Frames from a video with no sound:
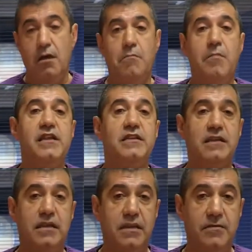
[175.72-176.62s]
varias
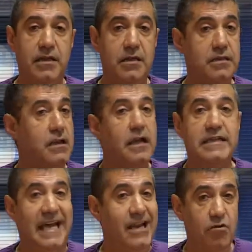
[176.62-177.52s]
actividades
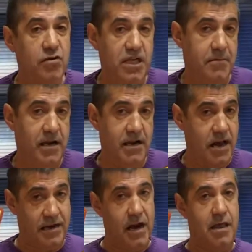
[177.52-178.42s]
que no se van a
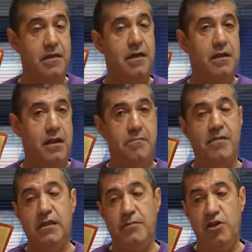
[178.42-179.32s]
realizar en la
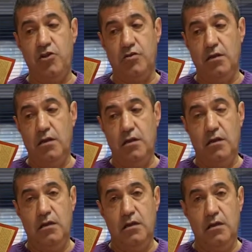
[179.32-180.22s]
Plaza Mayor,
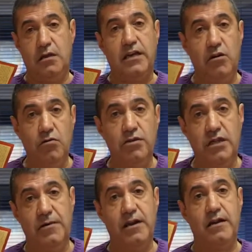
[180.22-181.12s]
que no
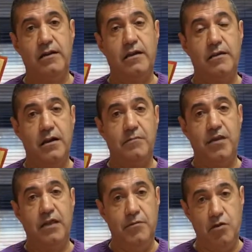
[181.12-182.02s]
se van a realizar en la
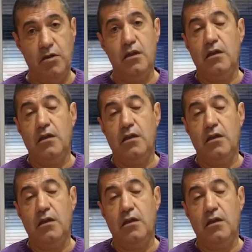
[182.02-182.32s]
Plaza Mayor.